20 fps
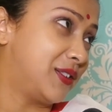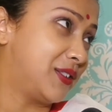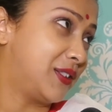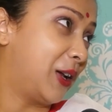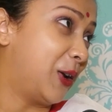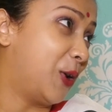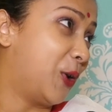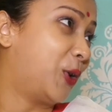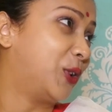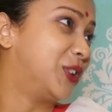
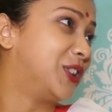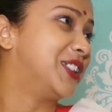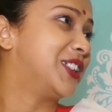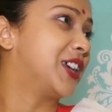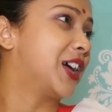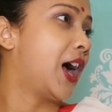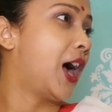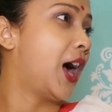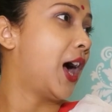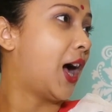সালন
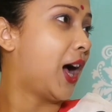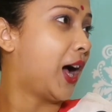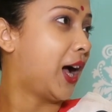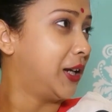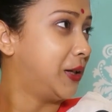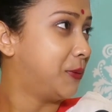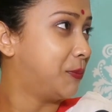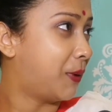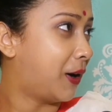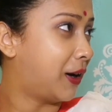
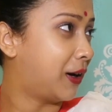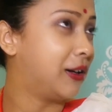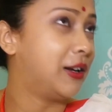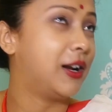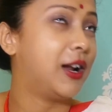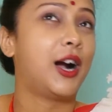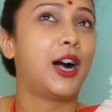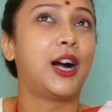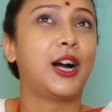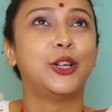যাই
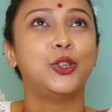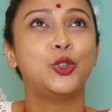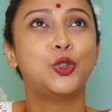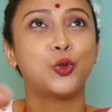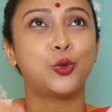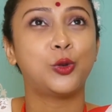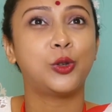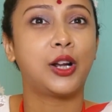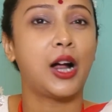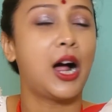পার্লার
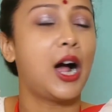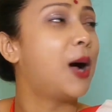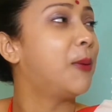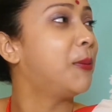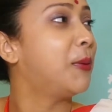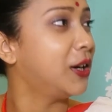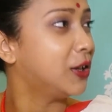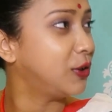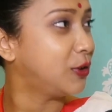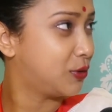চুল
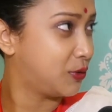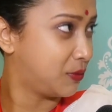আমার